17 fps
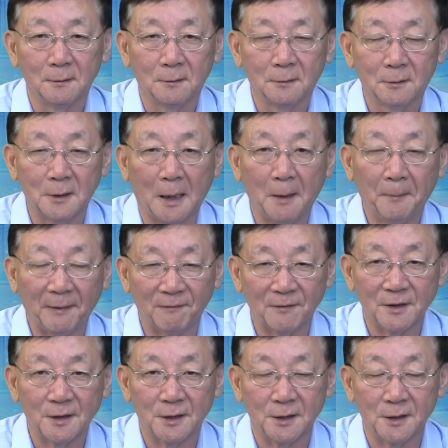涨
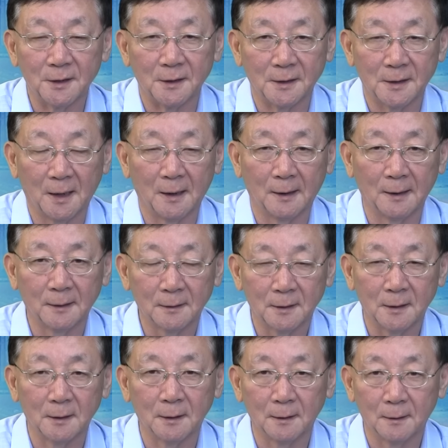7%以上啊？你
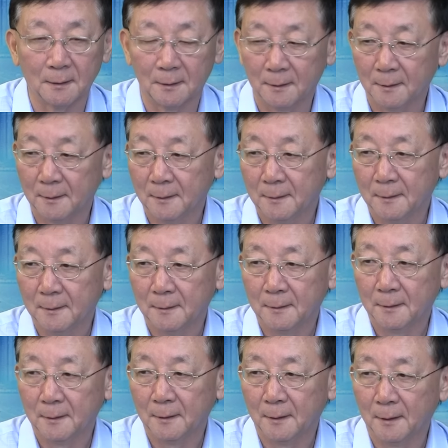可能得证明
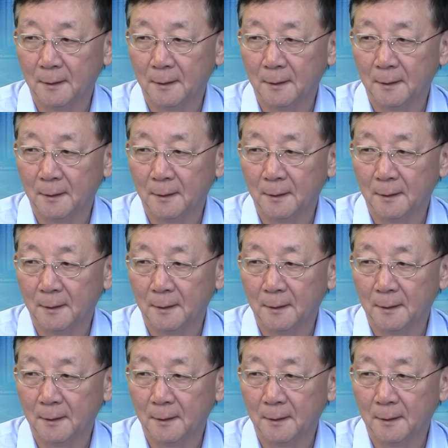我赔